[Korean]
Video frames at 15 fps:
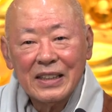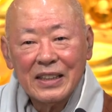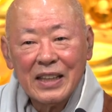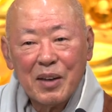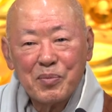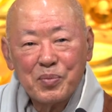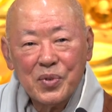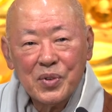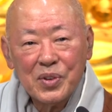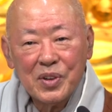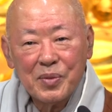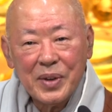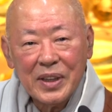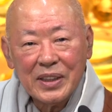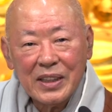나쁜
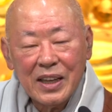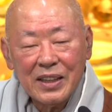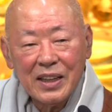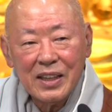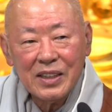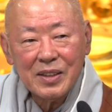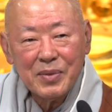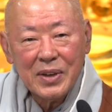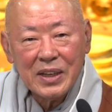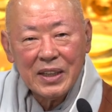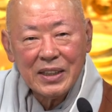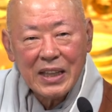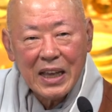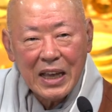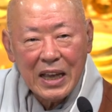거 뱉어내지만
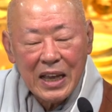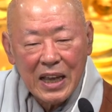은다